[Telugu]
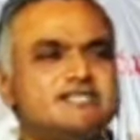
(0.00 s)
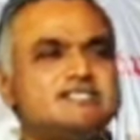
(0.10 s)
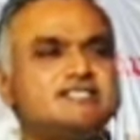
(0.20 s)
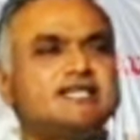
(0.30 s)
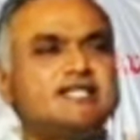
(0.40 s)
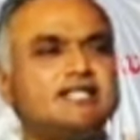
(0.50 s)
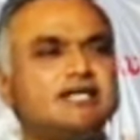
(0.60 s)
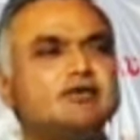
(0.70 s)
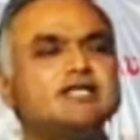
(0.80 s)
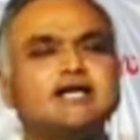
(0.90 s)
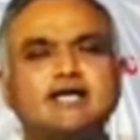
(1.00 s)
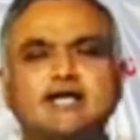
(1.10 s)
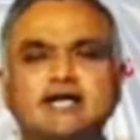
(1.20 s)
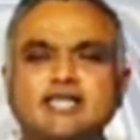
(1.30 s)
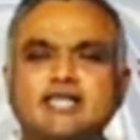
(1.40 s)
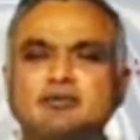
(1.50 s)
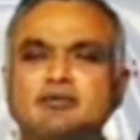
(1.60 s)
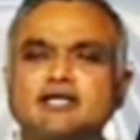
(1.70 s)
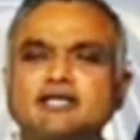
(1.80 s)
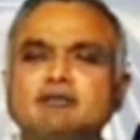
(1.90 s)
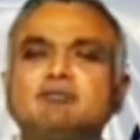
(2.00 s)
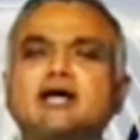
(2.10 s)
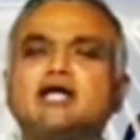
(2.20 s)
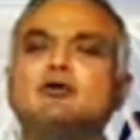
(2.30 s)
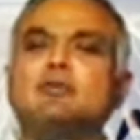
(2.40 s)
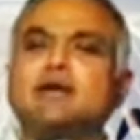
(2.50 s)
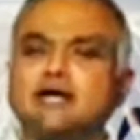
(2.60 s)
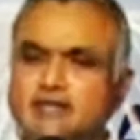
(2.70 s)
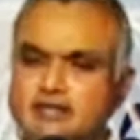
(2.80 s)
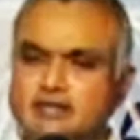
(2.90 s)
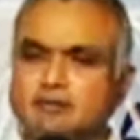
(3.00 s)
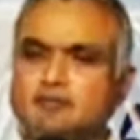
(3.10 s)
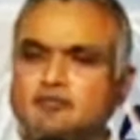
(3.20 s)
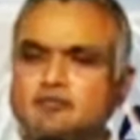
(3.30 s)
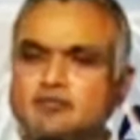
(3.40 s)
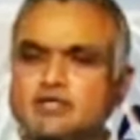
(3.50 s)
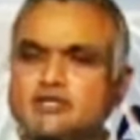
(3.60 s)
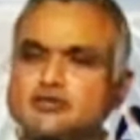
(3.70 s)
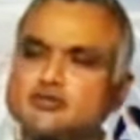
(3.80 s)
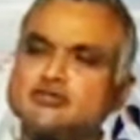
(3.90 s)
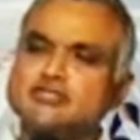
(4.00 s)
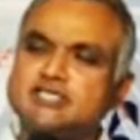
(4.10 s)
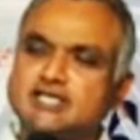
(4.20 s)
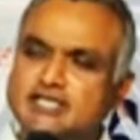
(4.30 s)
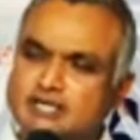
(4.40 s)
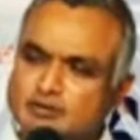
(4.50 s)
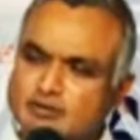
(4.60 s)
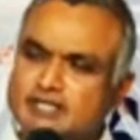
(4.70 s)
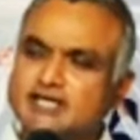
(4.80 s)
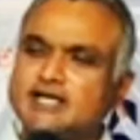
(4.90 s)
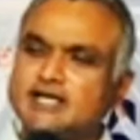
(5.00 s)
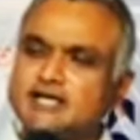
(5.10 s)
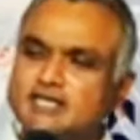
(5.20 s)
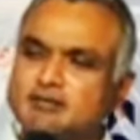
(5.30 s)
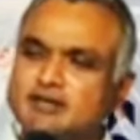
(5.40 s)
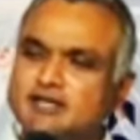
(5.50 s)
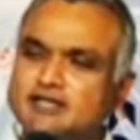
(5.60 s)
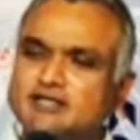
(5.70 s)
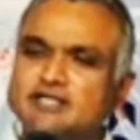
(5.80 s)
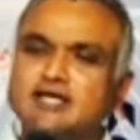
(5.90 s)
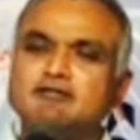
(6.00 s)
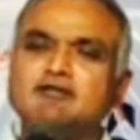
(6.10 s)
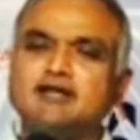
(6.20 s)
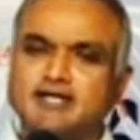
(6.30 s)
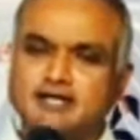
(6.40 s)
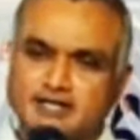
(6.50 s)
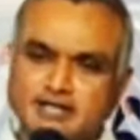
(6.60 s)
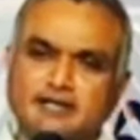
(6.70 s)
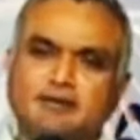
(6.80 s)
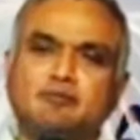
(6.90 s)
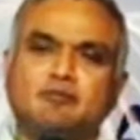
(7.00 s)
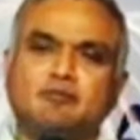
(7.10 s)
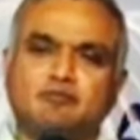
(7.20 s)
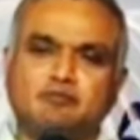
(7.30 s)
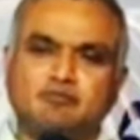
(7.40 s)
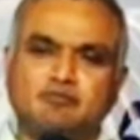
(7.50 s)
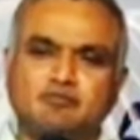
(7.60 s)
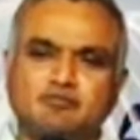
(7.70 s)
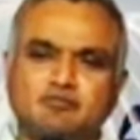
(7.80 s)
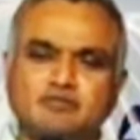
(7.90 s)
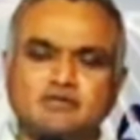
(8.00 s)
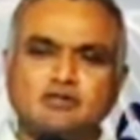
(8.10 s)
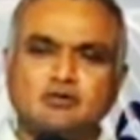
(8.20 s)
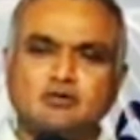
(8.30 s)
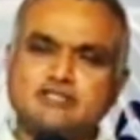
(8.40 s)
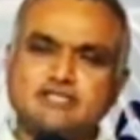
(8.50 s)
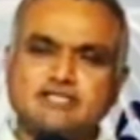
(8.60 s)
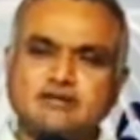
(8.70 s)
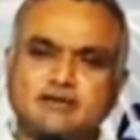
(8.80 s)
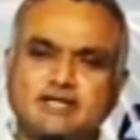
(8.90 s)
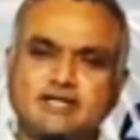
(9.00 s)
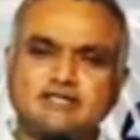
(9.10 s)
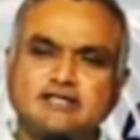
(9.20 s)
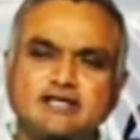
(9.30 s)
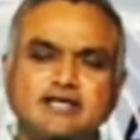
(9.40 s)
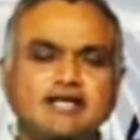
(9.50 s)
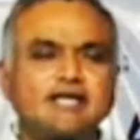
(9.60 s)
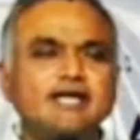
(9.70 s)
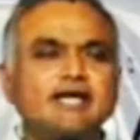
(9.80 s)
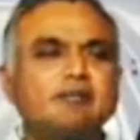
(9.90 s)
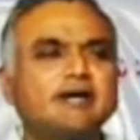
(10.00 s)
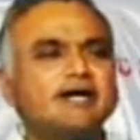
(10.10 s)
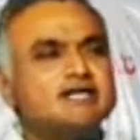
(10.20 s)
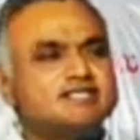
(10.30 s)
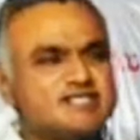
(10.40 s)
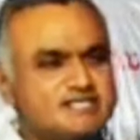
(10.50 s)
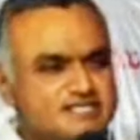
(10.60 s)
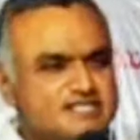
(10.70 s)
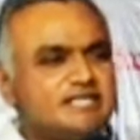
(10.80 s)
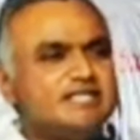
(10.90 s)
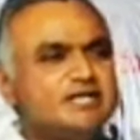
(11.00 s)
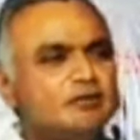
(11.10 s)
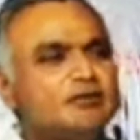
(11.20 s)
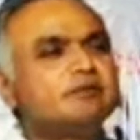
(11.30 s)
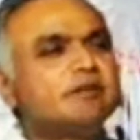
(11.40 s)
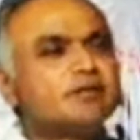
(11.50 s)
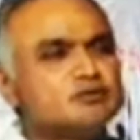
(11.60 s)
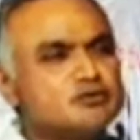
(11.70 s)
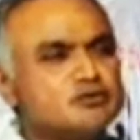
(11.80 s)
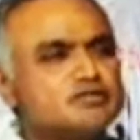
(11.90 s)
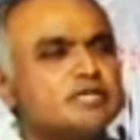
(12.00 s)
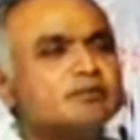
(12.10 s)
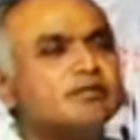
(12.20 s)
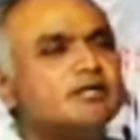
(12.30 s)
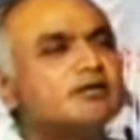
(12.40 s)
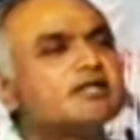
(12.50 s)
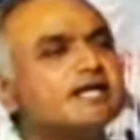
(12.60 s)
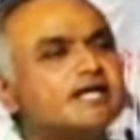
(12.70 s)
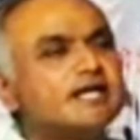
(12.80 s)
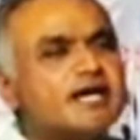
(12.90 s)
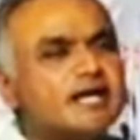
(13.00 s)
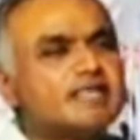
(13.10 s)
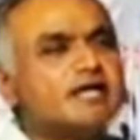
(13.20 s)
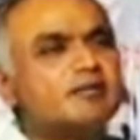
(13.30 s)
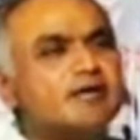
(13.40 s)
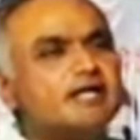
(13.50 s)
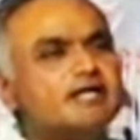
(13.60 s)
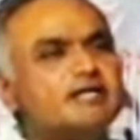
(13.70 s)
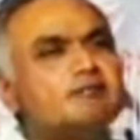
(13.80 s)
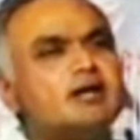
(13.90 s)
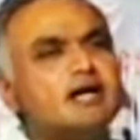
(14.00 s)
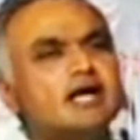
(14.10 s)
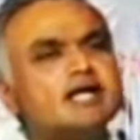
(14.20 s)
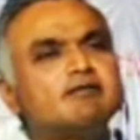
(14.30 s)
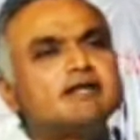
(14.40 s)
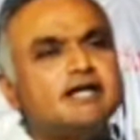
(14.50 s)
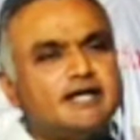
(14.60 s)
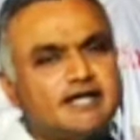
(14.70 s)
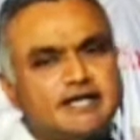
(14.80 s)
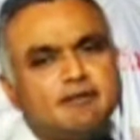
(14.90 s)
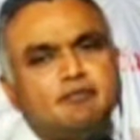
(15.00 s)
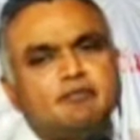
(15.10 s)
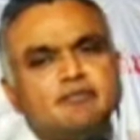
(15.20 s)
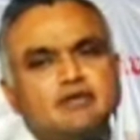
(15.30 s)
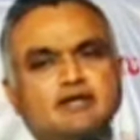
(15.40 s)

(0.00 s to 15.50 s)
చేస్తే దేవుడి దగ్గరికి అనేది మానవ ప్రయత్నం చూస్తే దేవుడి దగ్గరికి వెళ్తామనేది దైవ నిర్ణయం ఇంకోసారి చెప్పనా ఏమైనా చేస్తే దేవుడిని మనం చూస్తాము దేవుడి దగ్గరికి వెళతామనేది మానవ నిర్ణయం